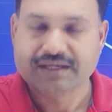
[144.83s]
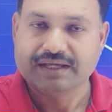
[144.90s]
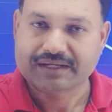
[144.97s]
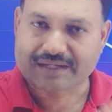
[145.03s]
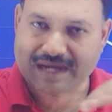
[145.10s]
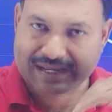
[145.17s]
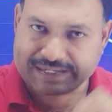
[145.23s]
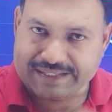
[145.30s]

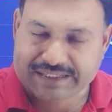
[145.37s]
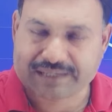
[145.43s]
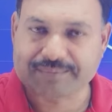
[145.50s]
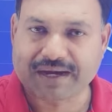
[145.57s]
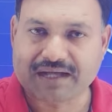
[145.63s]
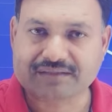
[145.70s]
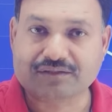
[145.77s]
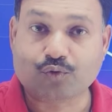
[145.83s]
खाने के
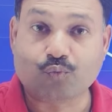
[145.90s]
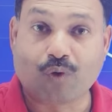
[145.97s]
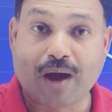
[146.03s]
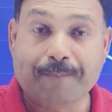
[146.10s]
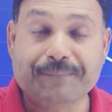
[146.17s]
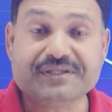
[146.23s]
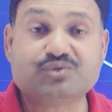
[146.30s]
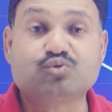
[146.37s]
बाद
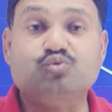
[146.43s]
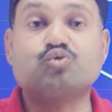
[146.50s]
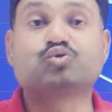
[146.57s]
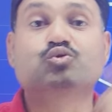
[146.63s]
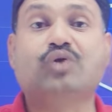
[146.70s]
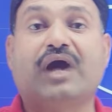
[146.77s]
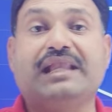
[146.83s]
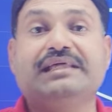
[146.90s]
वापस उसको
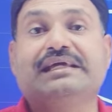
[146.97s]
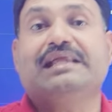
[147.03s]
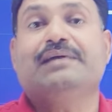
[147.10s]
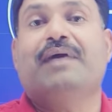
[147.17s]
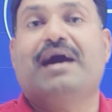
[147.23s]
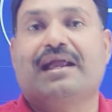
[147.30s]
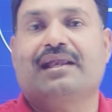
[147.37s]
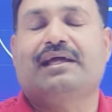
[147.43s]
जुगाली के लिए
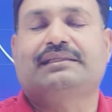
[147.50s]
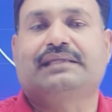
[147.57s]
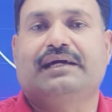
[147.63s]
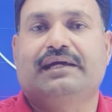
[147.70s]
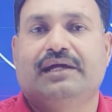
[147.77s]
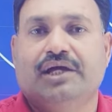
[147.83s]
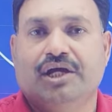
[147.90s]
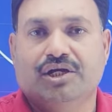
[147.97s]
बाहर लाता
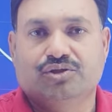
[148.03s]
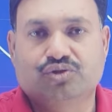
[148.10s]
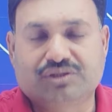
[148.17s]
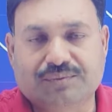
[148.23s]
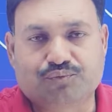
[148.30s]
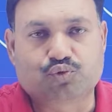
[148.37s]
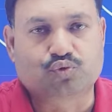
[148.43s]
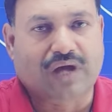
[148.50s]
है तो
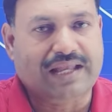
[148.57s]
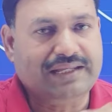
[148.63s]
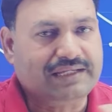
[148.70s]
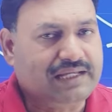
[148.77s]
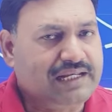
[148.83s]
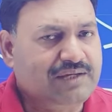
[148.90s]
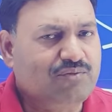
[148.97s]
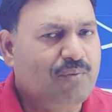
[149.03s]
जब जुगाली के
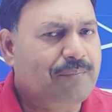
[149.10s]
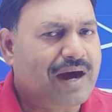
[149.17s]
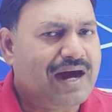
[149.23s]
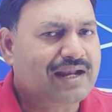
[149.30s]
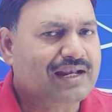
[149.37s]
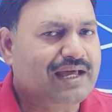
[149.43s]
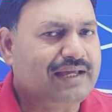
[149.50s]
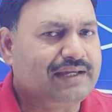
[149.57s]
लिए वो
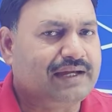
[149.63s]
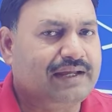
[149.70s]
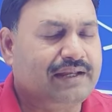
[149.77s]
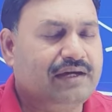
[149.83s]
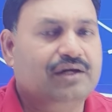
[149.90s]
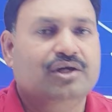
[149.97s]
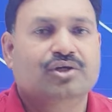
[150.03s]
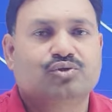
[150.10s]
बाहर लाएगा ना
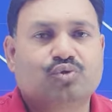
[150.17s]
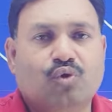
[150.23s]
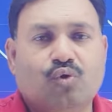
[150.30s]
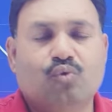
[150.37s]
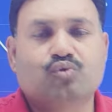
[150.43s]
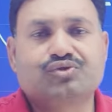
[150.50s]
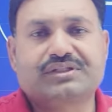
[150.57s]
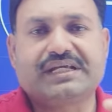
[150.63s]
तो
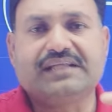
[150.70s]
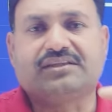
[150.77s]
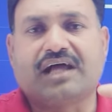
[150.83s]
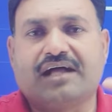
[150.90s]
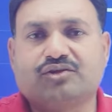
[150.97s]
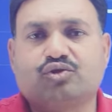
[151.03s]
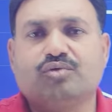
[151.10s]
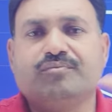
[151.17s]
उसके
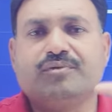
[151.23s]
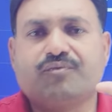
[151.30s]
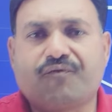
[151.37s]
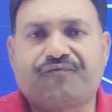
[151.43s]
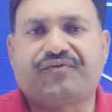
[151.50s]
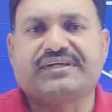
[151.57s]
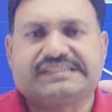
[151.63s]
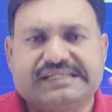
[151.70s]
दांतों में वो
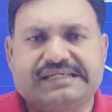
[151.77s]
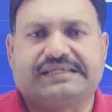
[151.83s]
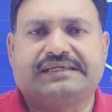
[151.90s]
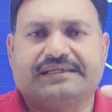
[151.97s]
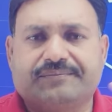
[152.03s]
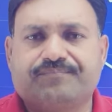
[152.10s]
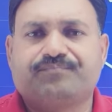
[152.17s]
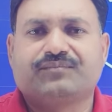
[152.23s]
फंसेगी
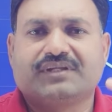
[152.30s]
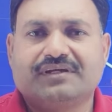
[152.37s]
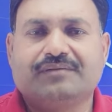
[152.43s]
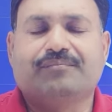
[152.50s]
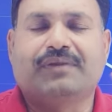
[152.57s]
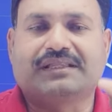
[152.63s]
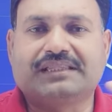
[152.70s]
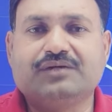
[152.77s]

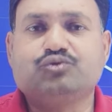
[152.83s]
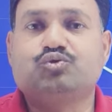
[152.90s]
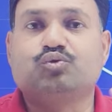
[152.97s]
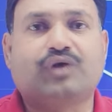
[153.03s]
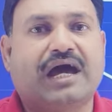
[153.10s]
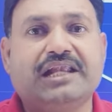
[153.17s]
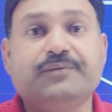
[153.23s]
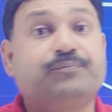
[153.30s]
मतलब
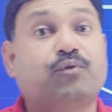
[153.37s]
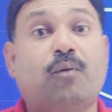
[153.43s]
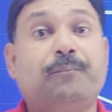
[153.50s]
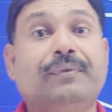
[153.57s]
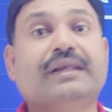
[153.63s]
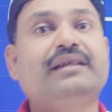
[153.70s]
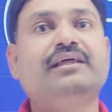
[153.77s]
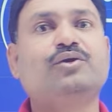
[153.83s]
जुगाली
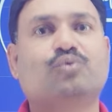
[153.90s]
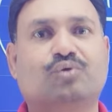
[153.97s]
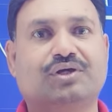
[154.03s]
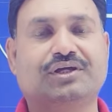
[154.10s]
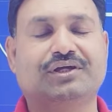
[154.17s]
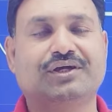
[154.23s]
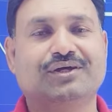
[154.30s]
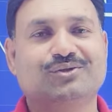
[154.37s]
प्रॉपर नहीं होगी
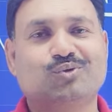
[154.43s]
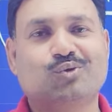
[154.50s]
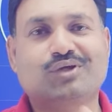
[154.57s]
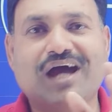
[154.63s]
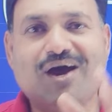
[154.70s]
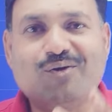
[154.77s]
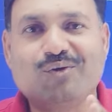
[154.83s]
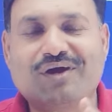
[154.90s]
तो
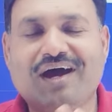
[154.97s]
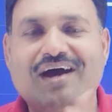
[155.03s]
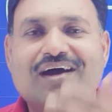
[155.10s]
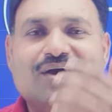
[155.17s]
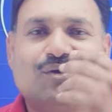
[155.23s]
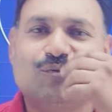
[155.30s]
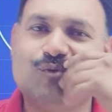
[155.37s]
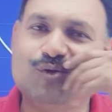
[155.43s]
क्या होगा
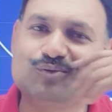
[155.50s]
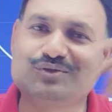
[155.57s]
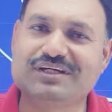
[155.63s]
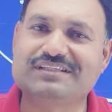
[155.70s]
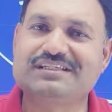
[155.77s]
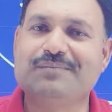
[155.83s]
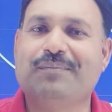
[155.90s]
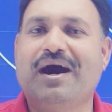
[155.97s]
वो उधर
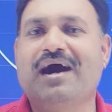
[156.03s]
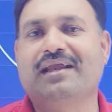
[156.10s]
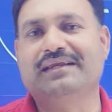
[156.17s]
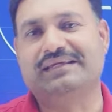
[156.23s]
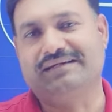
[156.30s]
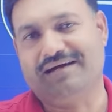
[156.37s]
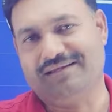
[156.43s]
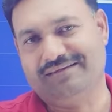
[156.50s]
से बाहर
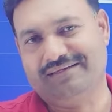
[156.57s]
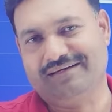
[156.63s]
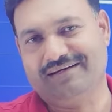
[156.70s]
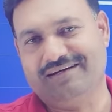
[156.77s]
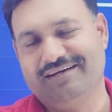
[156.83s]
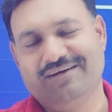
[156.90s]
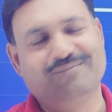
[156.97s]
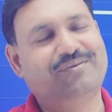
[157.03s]
निकाल
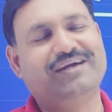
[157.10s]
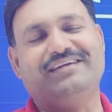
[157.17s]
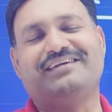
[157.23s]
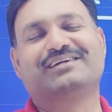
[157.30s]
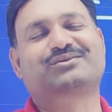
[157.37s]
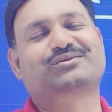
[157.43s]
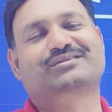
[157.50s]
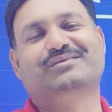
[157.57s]
देगा भाई ये
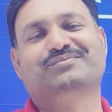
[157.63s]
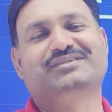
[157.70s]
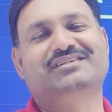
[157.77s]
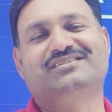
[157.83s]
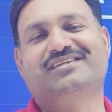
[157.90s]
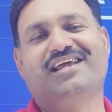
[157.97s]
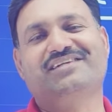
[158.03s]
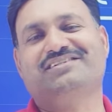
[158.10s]
तो सबसे
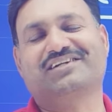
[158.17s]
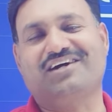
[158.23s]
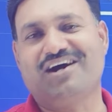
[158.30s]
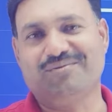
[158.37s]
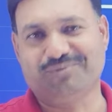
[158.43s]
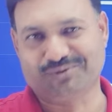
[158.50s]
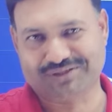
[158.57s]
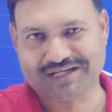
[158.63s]
श्रेष्ठ
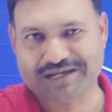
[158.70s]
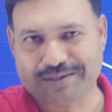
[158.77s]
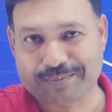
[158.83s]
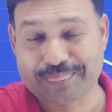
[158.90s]
काम होता है